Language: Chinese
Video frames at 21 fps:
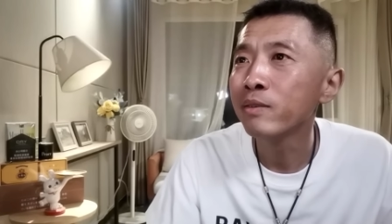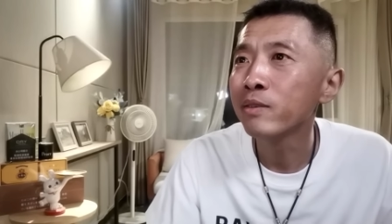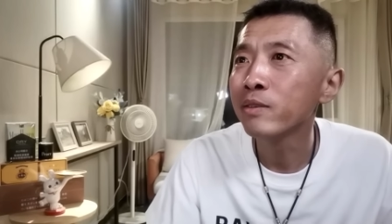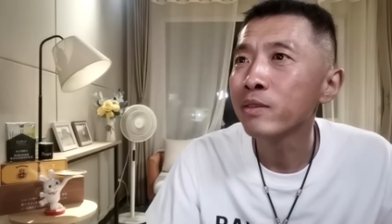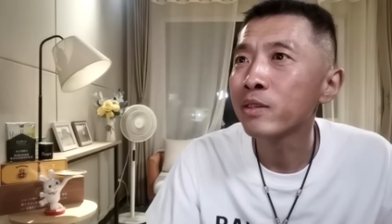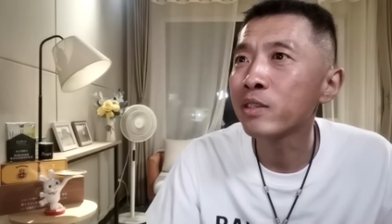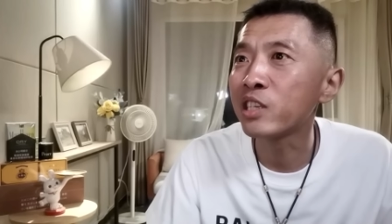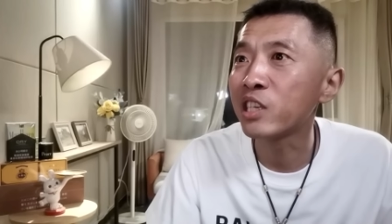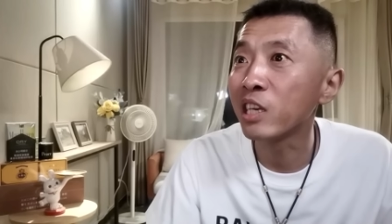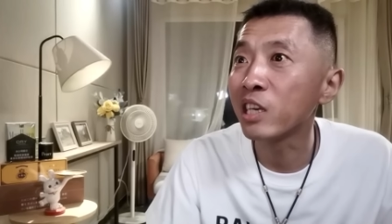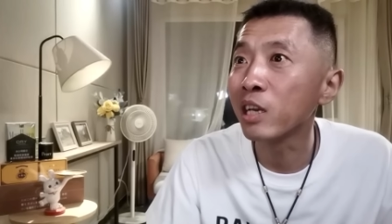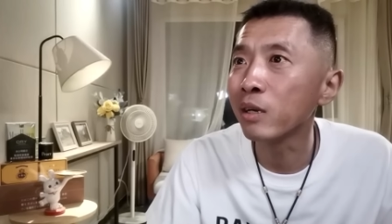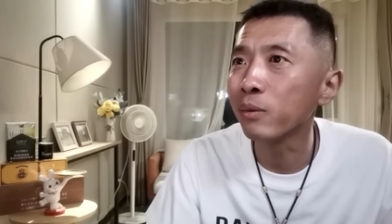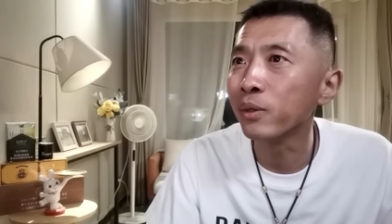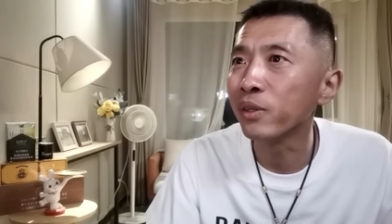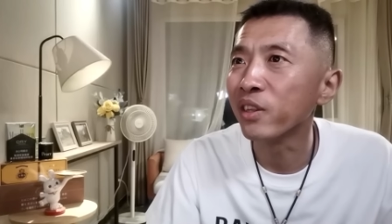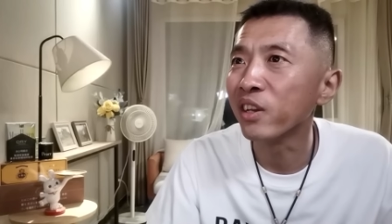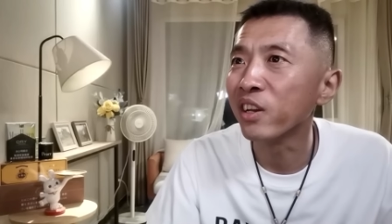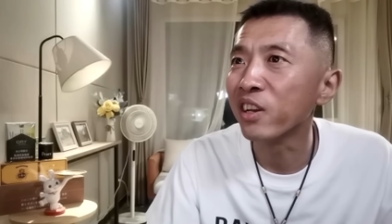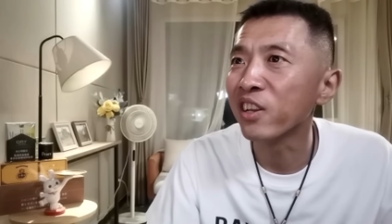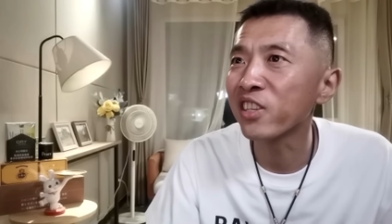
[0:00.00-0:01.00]
结果
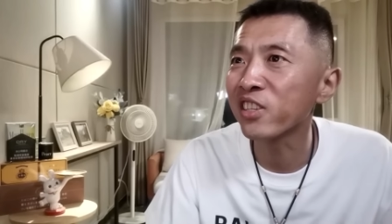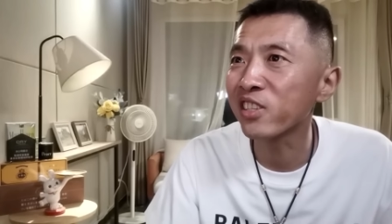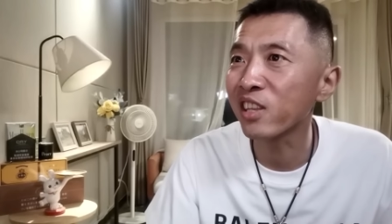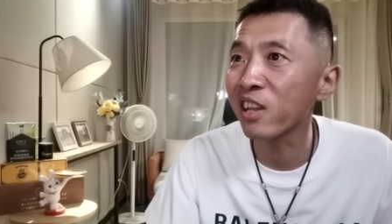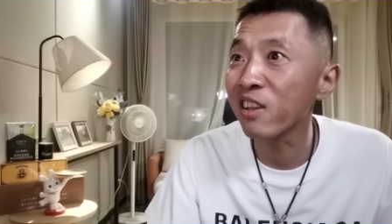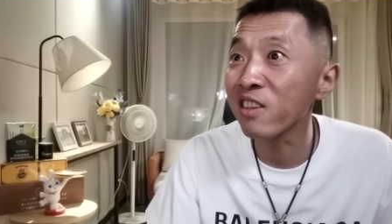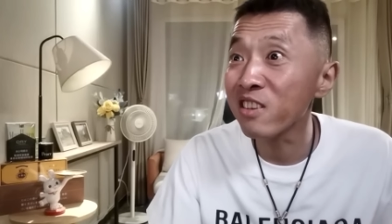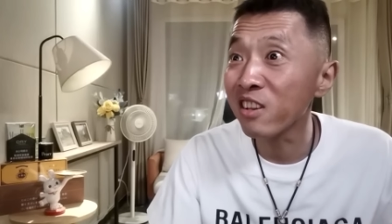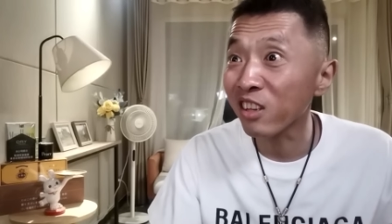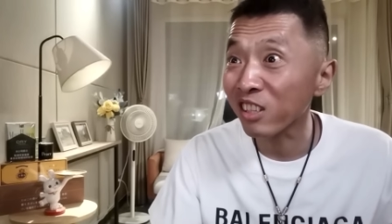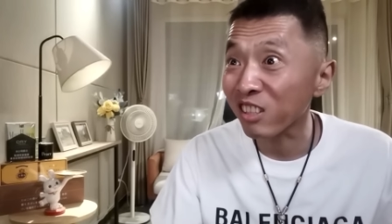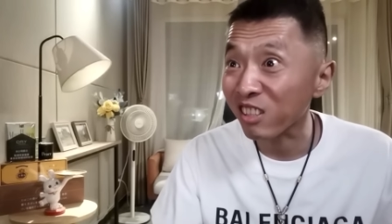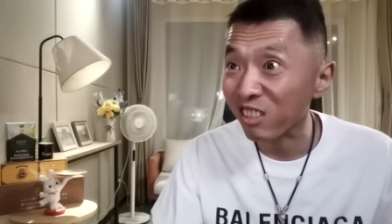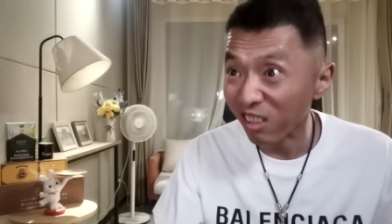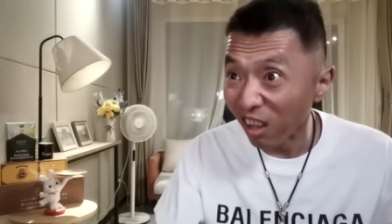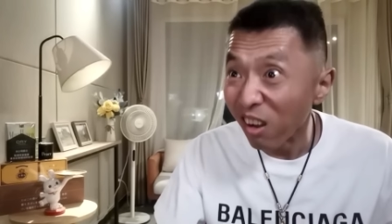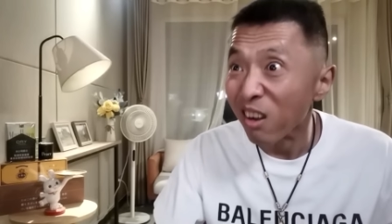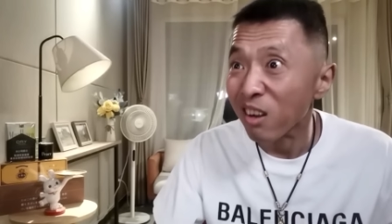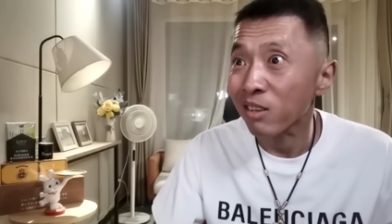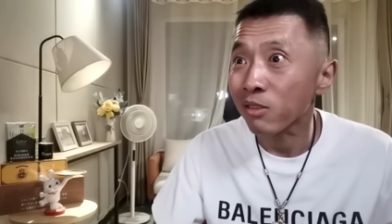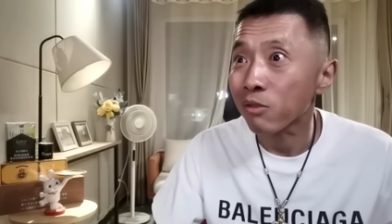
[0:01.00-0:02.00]
呢，三爷
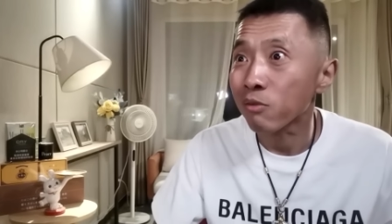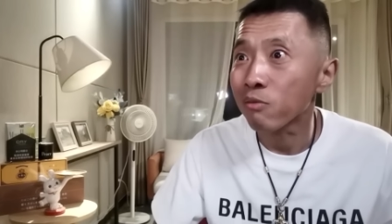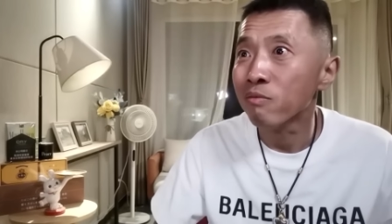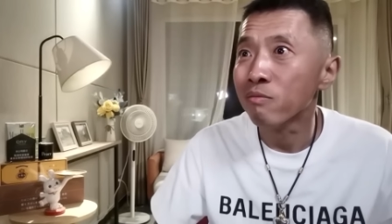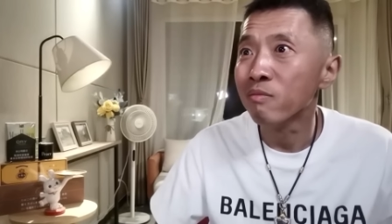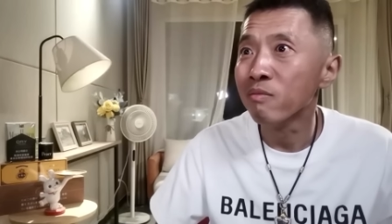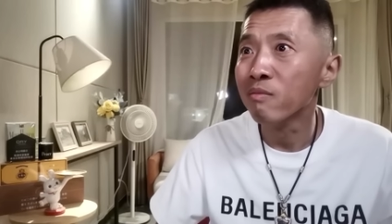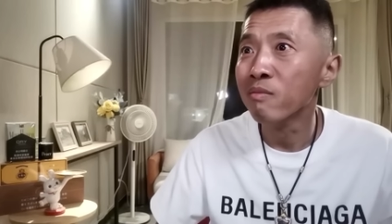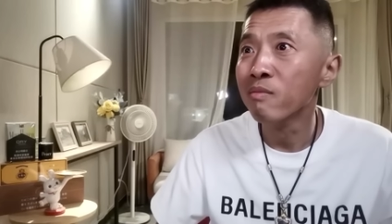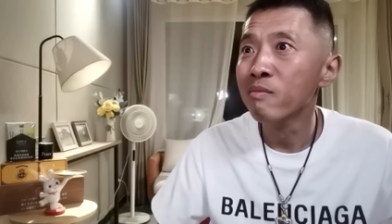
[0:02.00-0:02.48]
大怒，